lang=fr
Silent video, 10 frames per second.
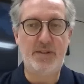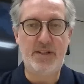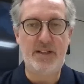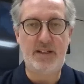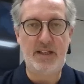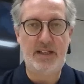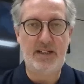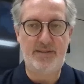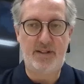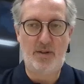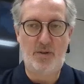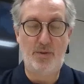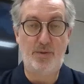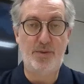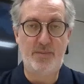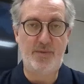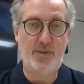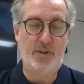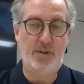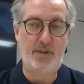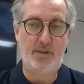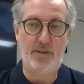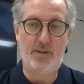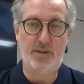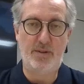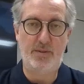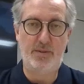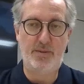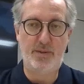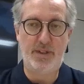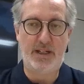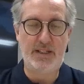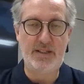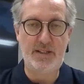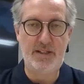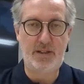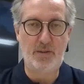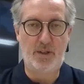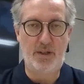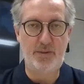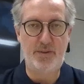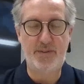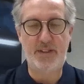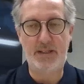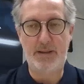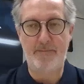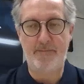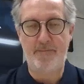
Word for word: fin de cette année, avant le deuxième vol d'Ariane 6 qui aura lieu fin d'année.